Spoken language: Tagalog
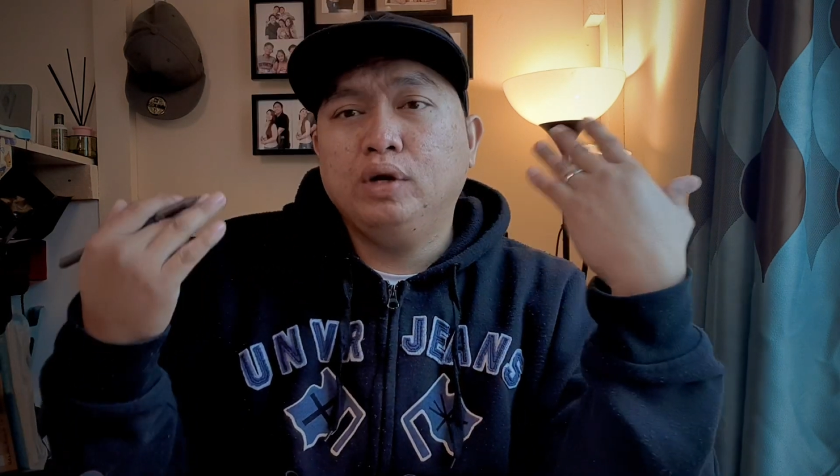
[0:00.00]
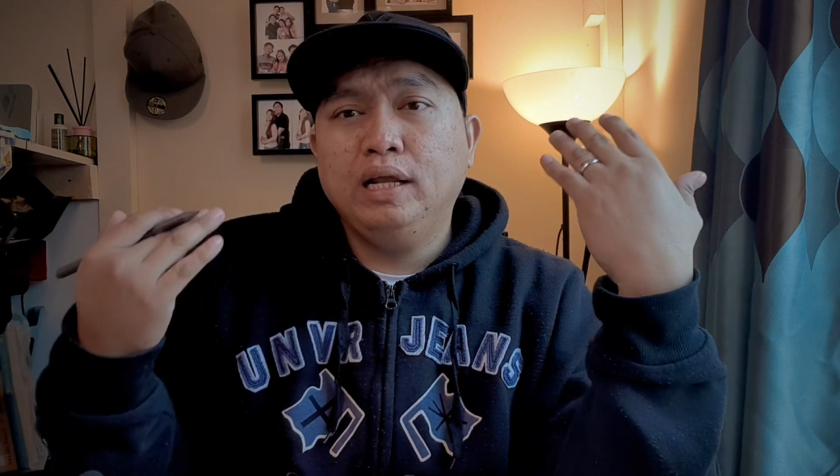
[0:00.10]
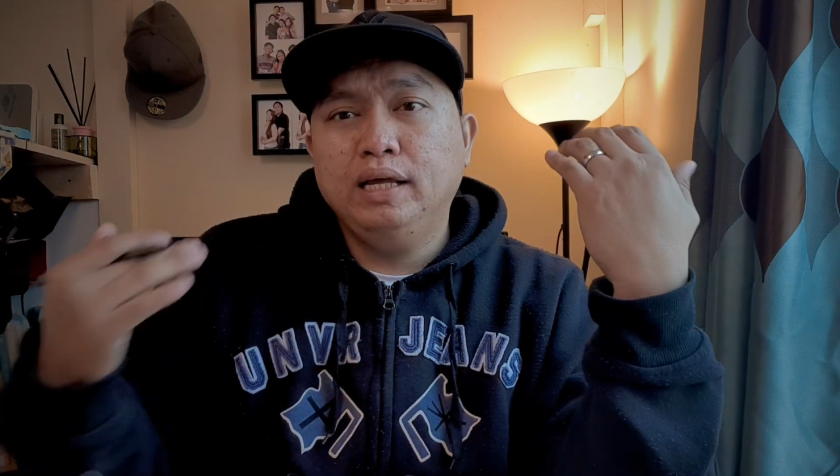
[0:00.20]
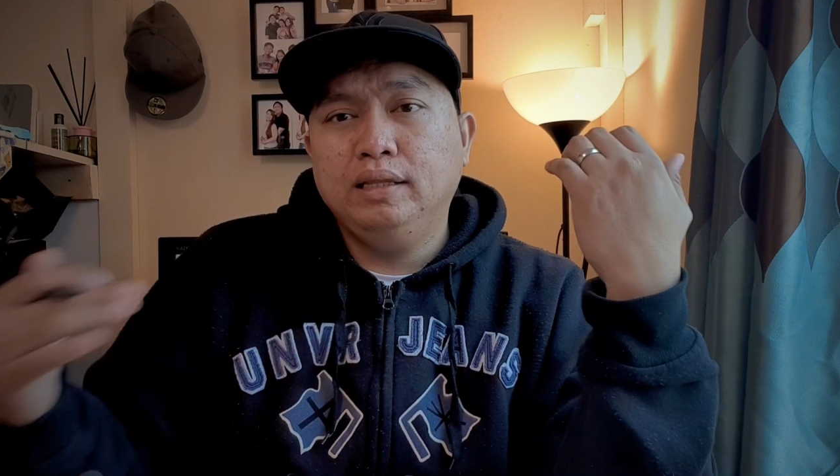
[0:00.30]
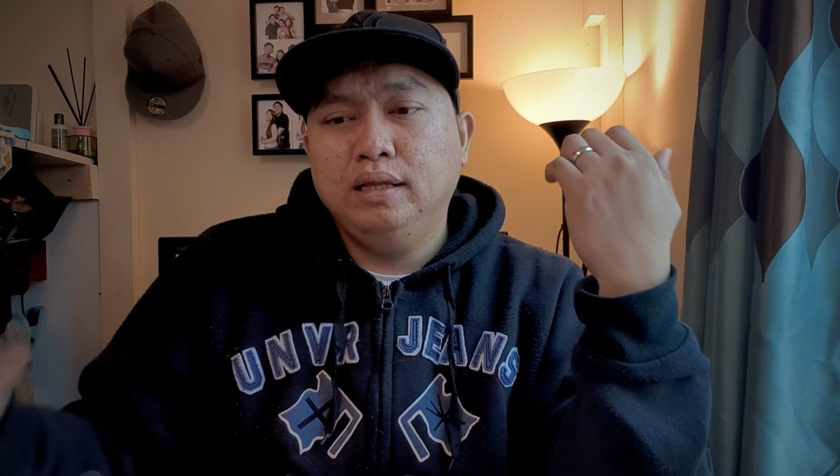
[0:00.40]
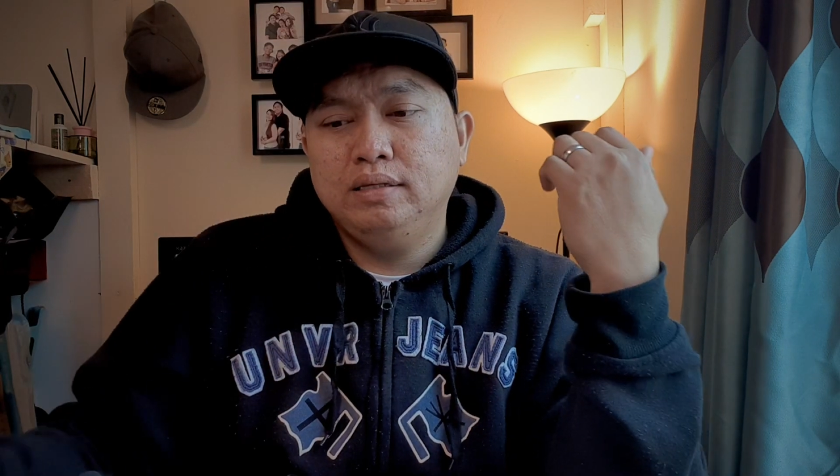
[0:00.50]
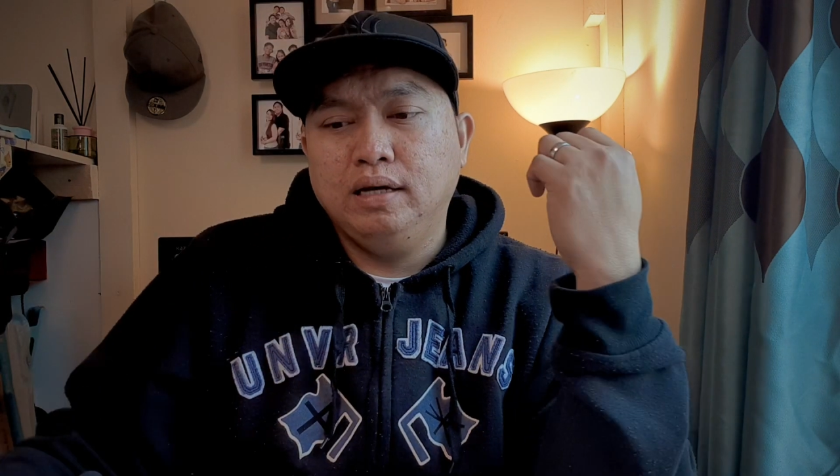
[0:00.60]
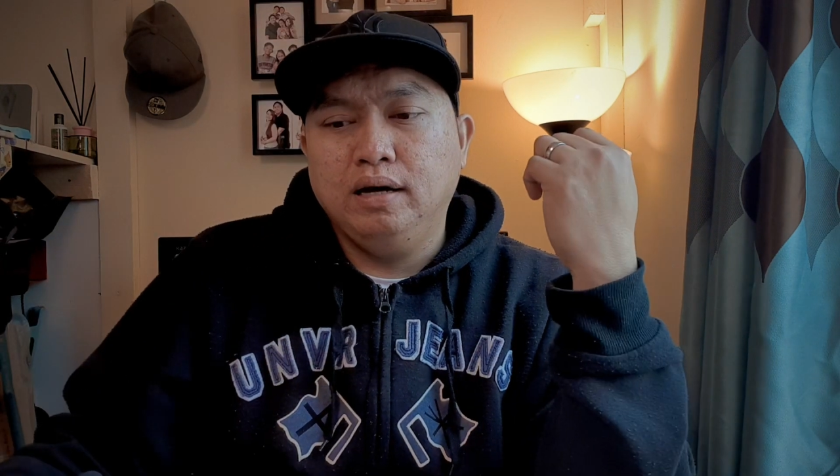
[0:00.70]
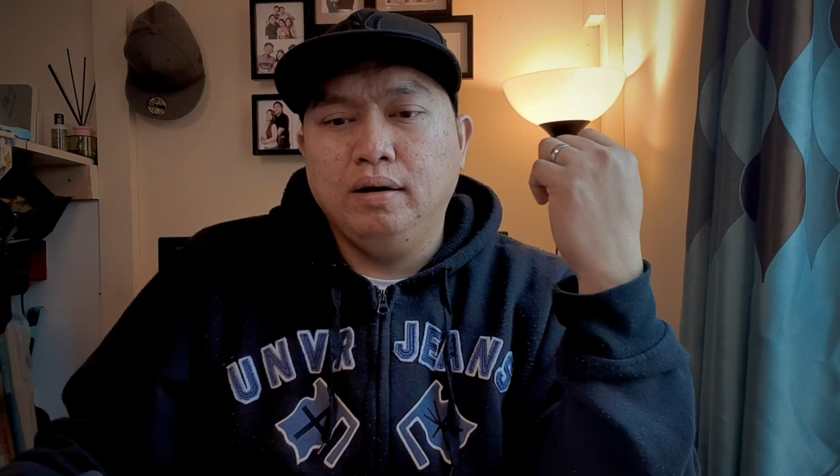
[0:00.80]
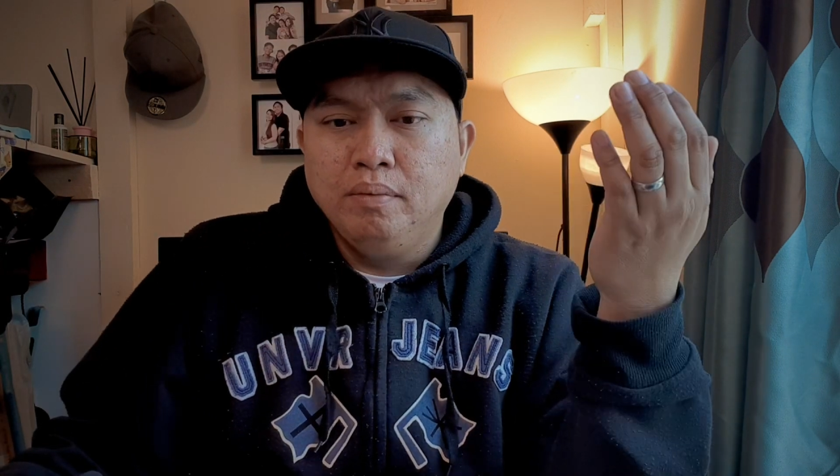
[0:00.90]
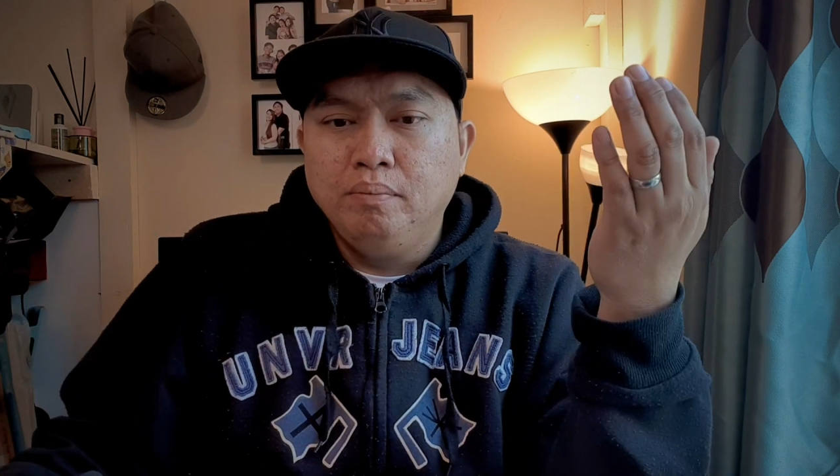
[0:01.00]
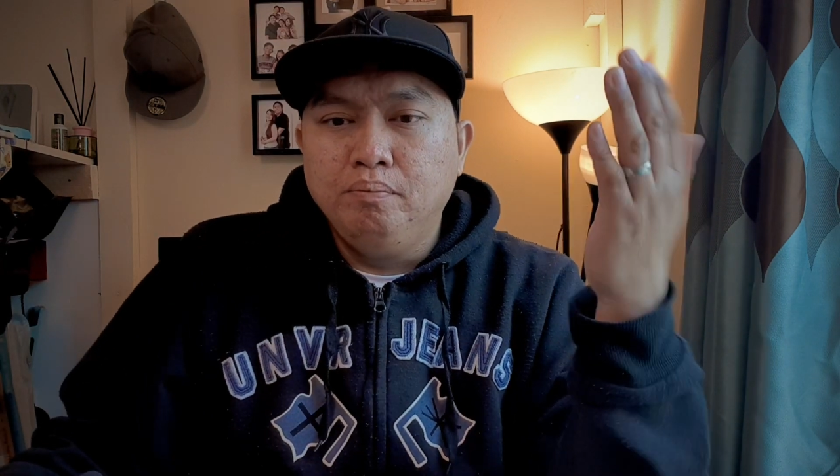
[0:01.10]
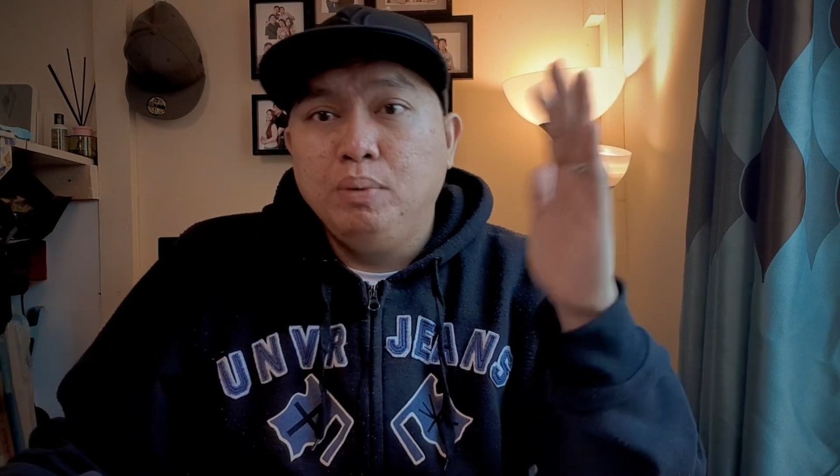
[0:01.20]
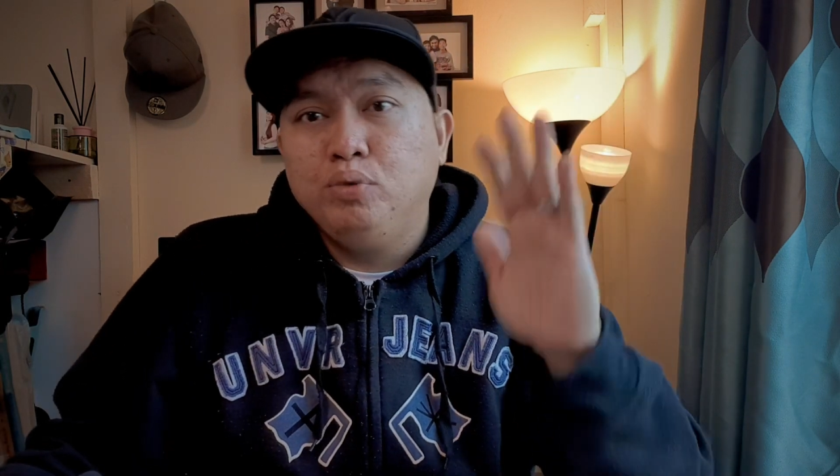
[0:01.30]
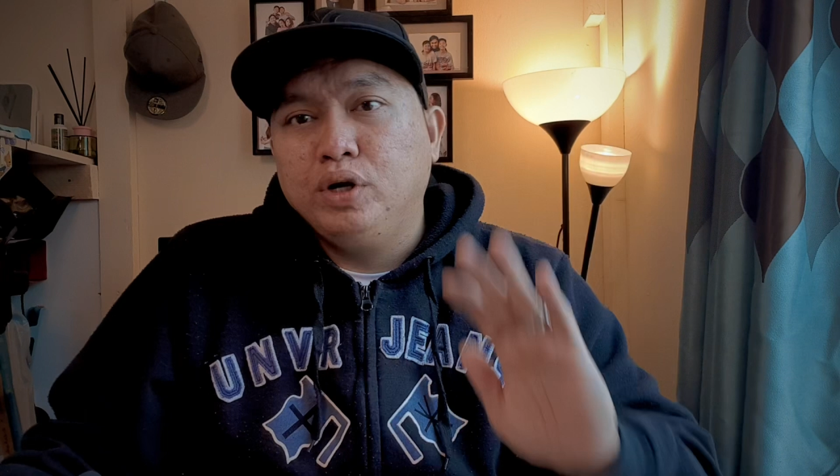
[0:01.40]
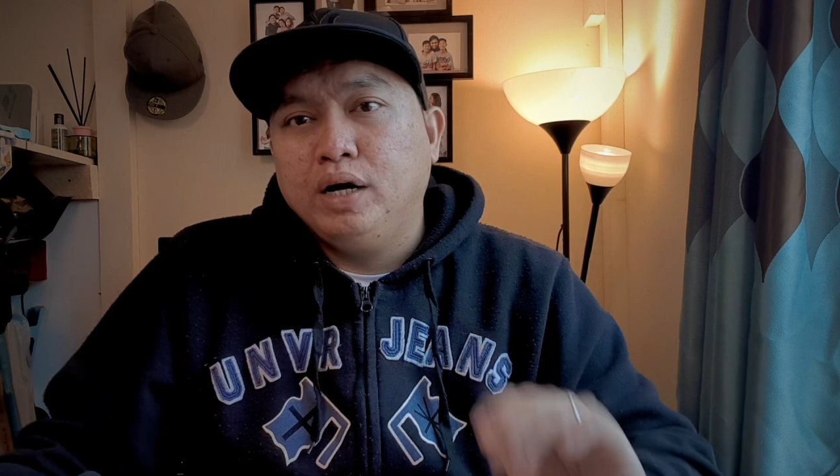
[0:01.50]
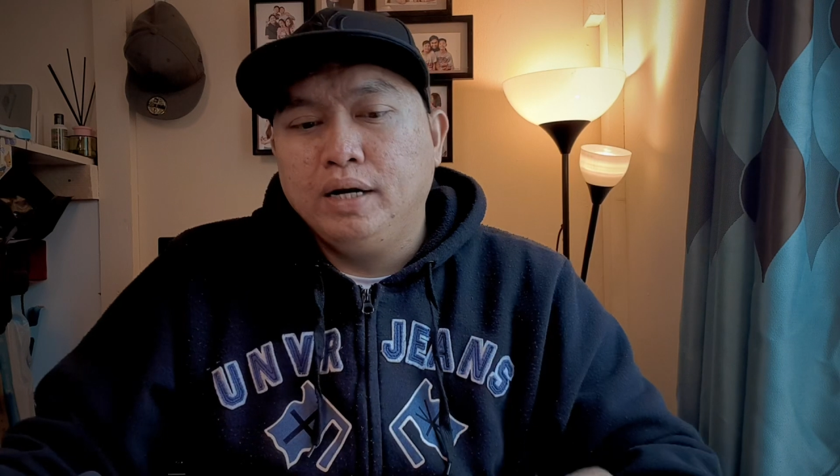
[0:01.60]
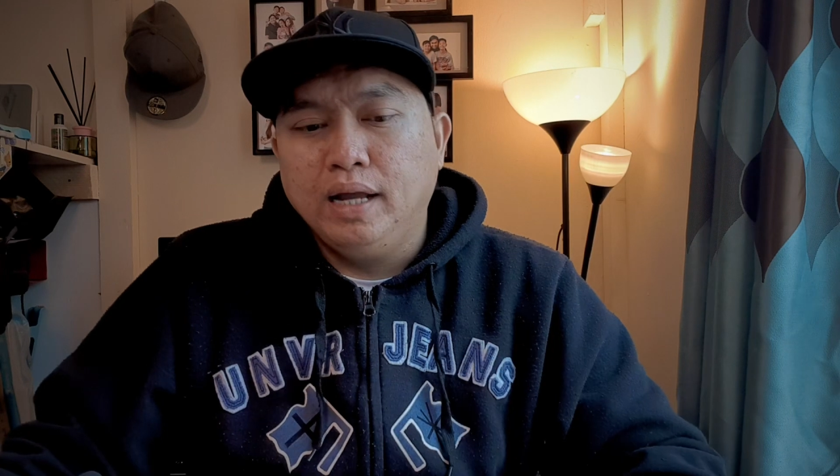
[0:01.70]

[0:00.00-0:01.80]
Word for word: to related sa memory card